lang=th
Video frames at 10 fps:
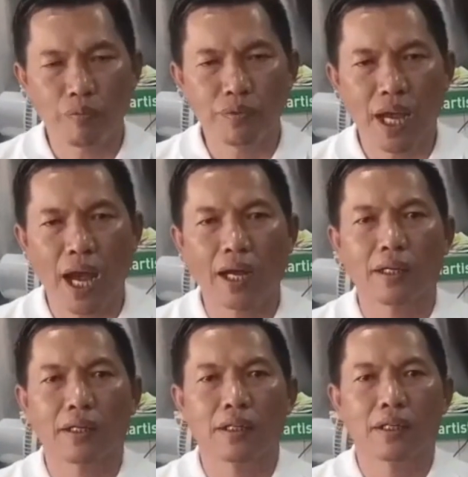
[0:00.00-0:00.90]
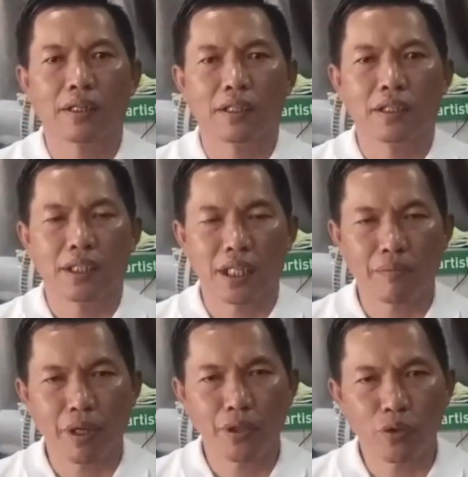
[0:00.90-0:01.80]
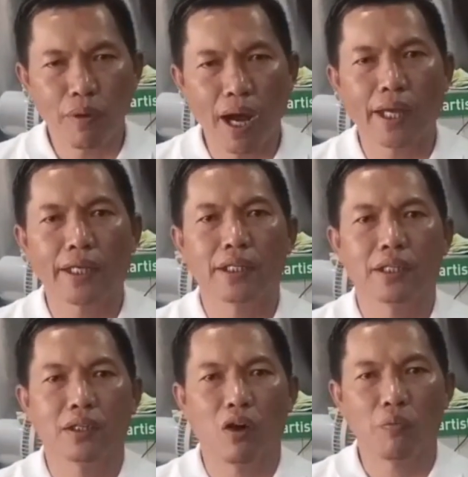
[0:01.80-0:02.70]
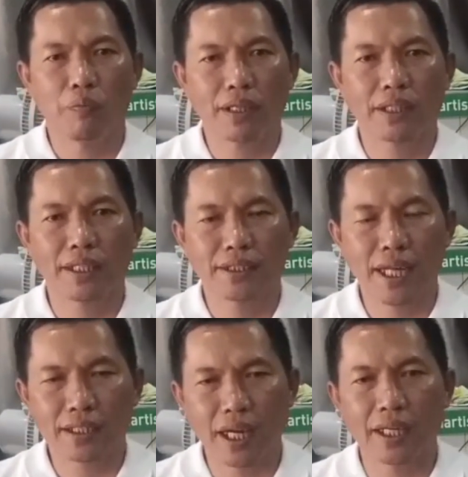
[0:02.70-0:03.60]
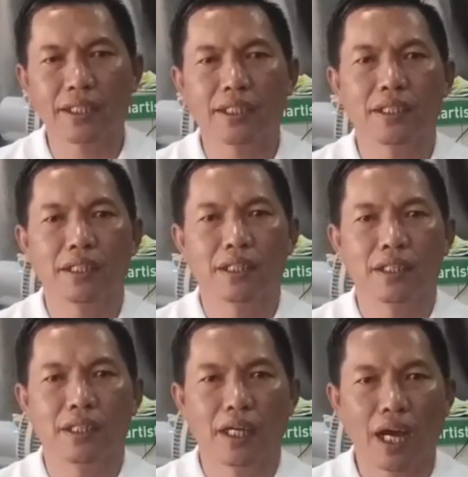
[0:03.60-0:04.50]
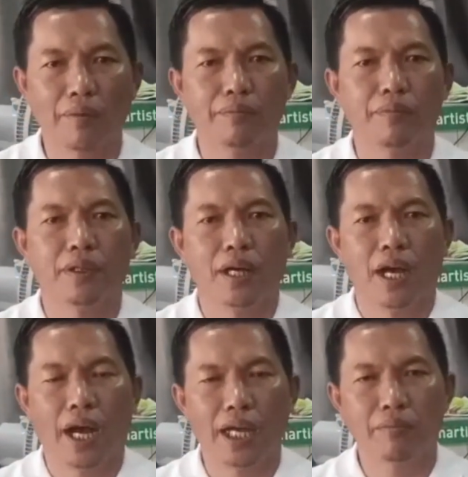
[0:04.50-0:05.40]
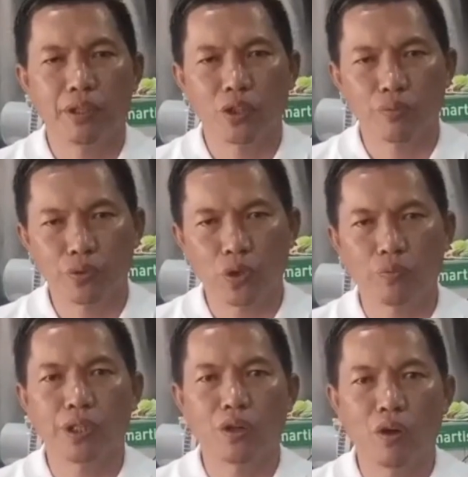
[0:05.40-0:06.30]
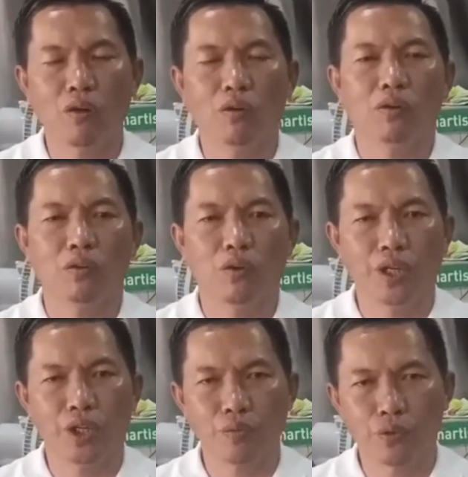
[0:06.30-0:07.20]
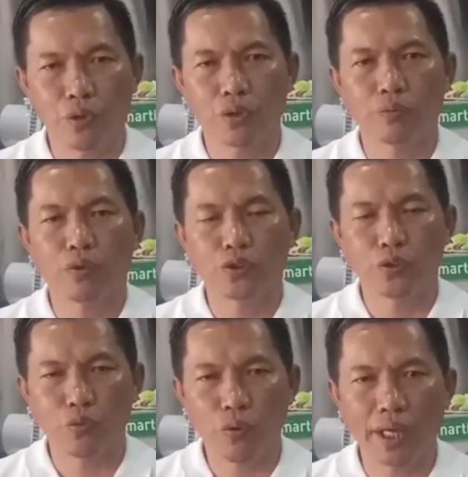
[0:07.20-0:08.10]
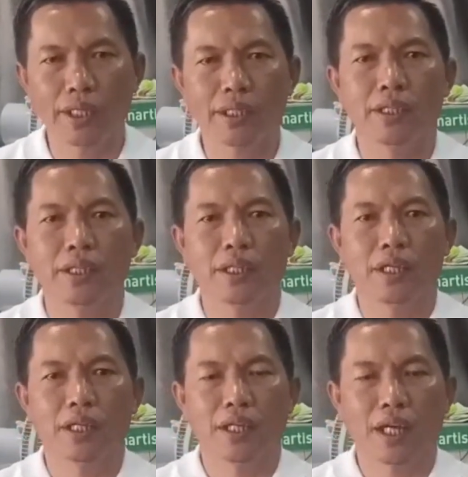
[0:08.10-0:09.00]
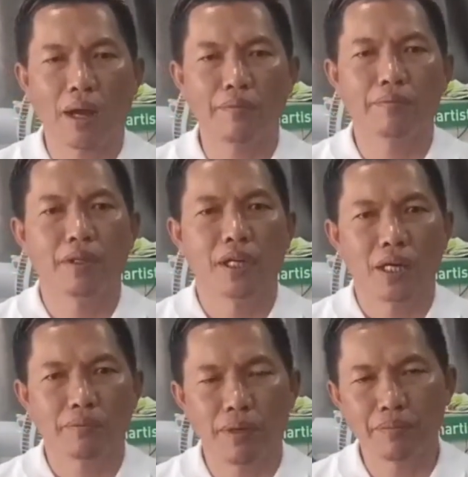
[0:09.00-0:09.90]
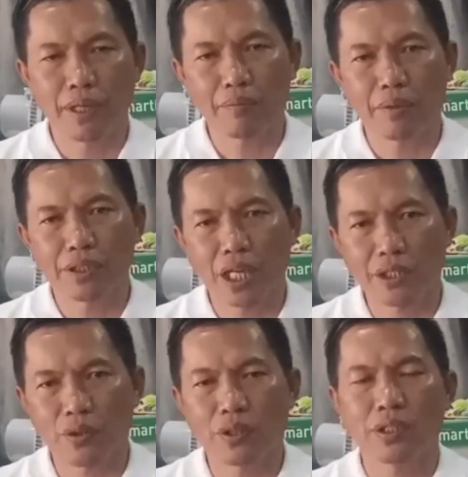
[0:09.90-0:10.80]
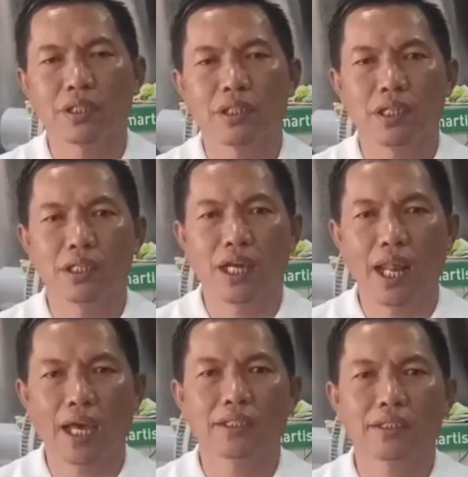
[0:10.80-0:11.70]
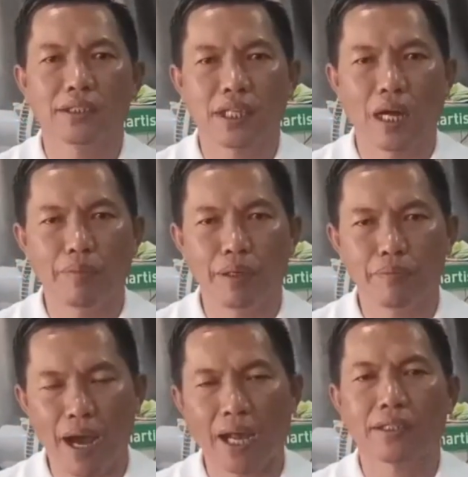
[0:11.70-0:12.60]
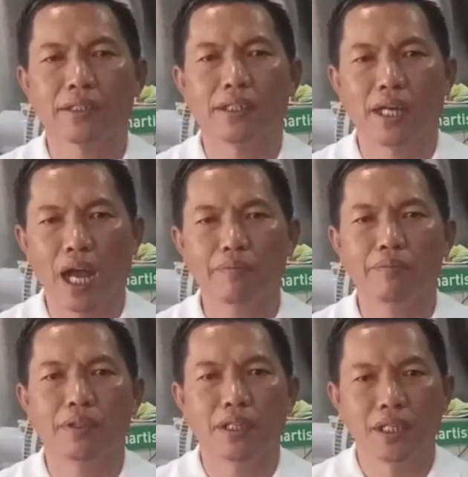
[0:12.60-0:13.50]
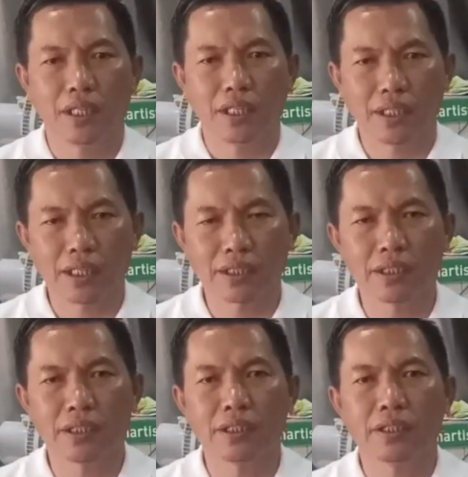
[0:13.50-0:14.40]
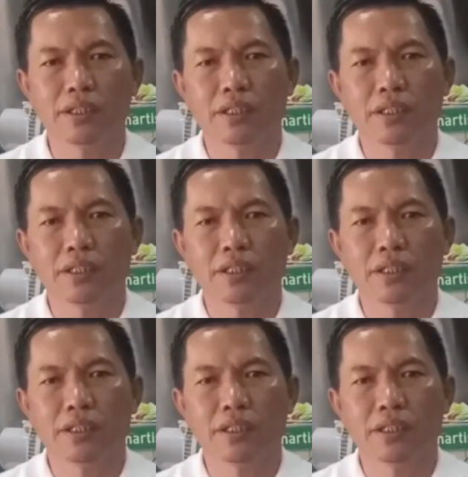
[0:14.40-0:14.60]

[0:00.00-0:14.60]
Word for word: ผมอยากนำนโยบายของพรรคไทยสร้างไทยนะครับให้มันตอบโจทย์พี่น้องคนในชุมชน ผู้สูงวัยนะครับบำนาญประชาชนเดือนละ 3,000 บาทนะครับ นั่นคือ